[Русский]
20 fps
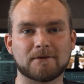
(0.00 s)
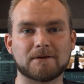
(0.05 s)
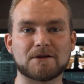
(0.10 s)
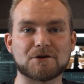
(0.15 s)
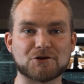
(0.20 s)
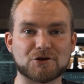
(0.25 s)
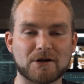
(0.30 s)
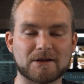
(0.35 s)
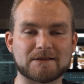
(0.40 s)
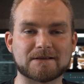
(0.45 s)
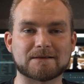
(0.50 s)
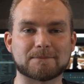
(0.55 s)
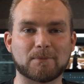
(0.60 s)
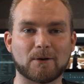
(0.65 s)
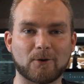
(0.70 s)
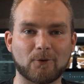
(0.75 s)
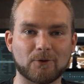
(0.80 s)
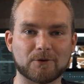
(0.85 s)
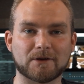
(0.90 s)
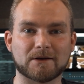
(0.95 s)
Езжайте
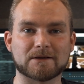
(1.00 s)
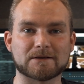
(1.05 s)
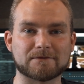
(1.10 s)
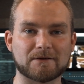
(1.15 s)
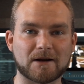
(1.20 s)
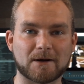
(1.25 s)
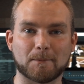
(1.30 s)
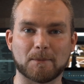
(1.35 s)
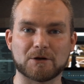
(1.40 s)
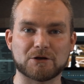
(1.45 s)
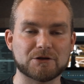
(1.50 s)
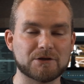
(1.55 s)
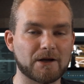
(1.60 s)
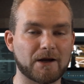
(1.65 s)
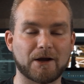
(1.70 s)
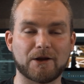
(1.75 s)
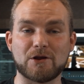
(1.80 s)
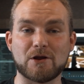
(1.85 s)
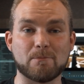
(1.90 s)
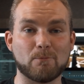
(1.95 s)
спокойно на своих
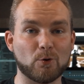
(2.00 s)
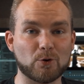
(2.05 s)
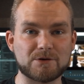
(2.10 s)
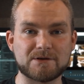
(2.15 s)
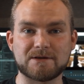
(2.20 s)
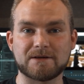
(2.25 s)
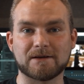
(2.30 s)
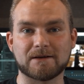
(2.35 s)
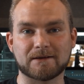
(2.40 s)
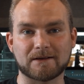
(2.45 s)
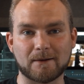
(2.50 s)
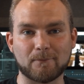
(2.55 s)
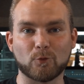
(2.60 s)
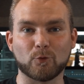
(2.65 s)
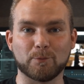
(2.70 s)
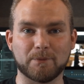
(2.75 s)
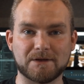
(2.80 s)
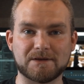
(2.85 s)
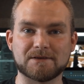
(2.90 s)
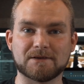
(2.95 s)
машинах и не бойтесь их там
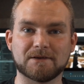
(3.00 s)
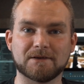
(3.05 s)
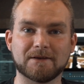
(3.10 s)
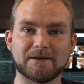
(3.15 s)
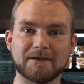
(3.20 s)
убить.